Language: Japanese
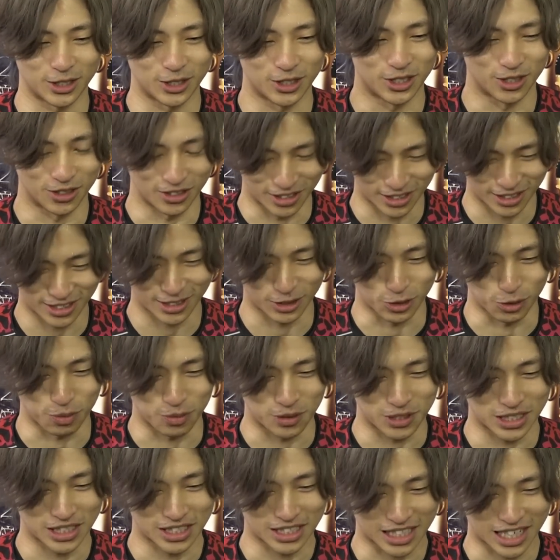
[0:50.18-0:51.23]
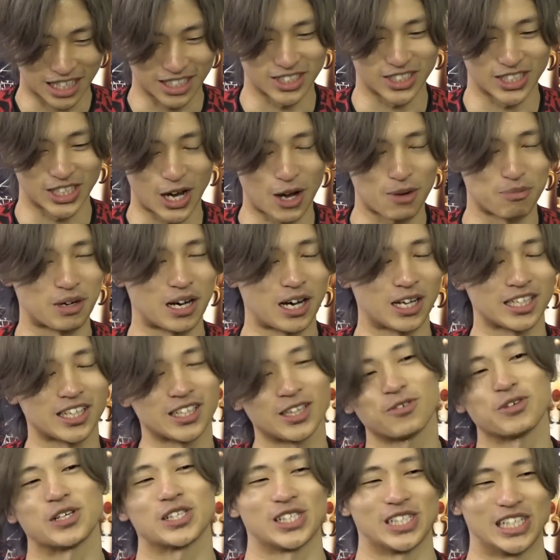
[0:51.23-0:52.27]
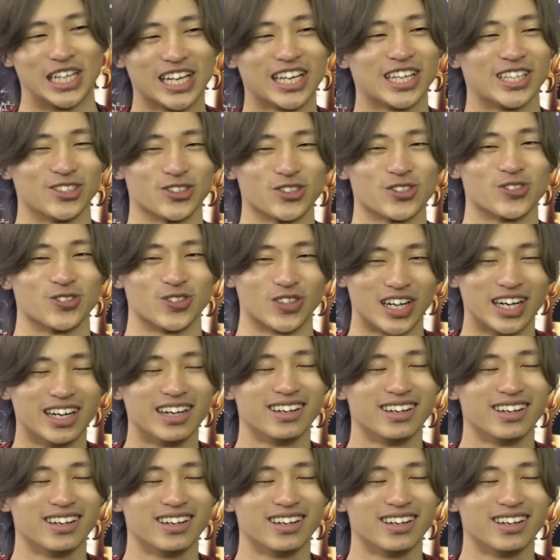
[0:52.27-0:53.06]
いい感じに当たってますね予想